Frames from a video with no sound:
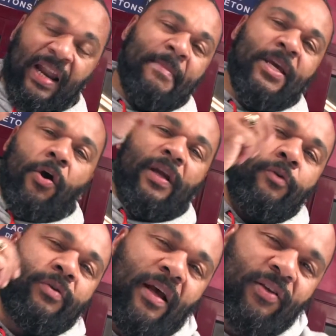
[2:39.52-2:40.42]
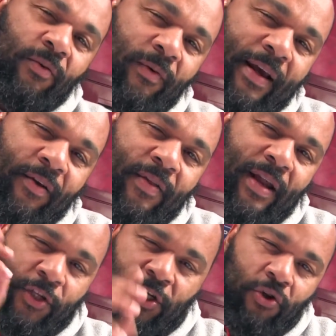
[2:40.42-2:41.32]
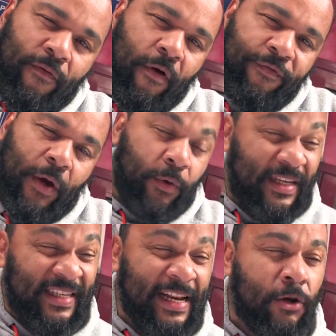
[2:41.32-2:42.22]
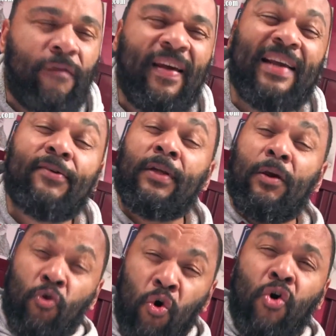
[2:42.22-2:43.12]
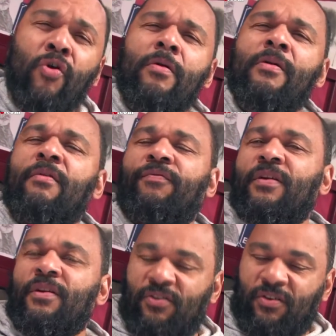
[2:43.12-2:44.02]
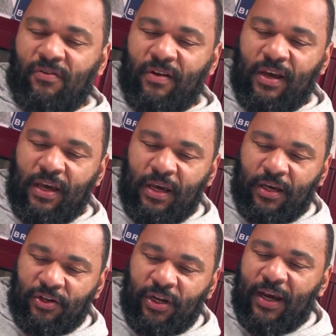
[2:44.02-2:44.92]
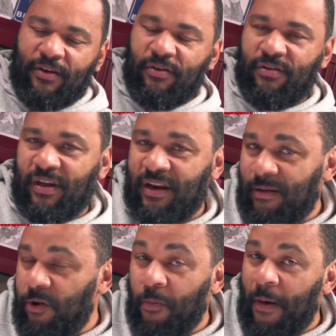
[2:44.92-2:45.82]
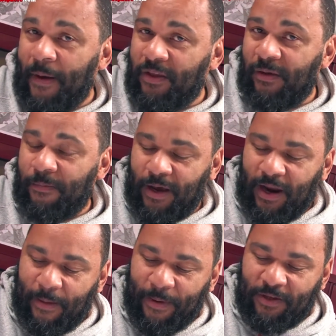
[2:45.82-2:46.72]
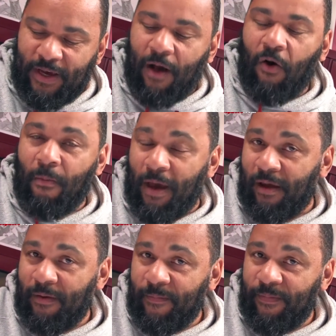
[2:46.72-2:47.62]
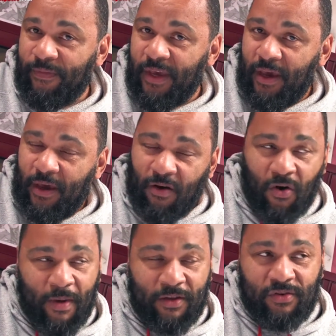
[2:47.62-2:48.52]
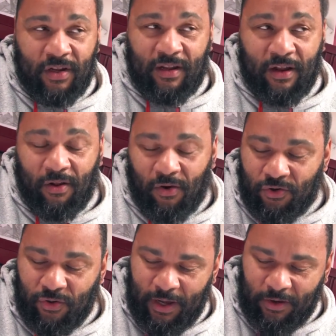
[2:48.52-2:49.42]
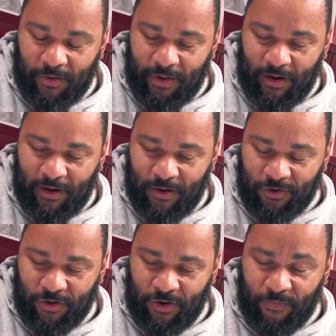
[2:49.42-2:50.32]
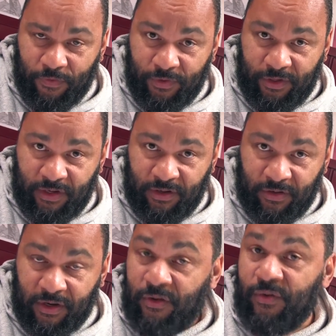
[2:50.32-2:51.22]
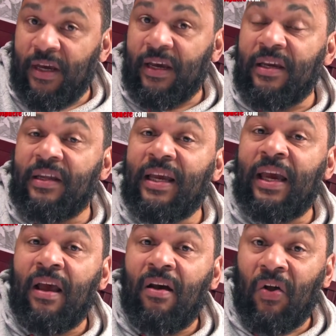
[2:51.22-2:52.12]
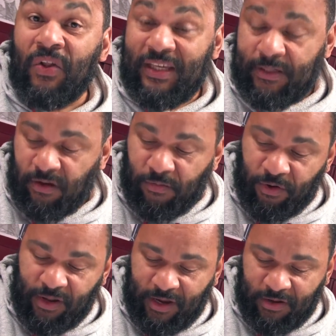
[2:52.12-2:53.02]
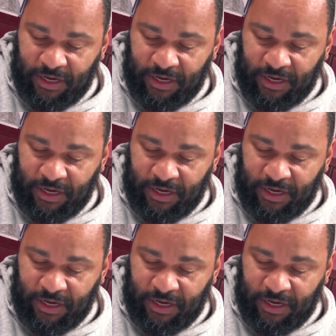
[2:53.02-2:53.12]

la meilleure illustration de la quenelle, si je devais en faire une et s'il devait rester une définition, je dirais que ça ne m'appartient pas, elle appartient à Romain. Romain, c'est un ange de la quenelle, un jeune homme de 17 ans qui nous a acquittés en décembre dernier.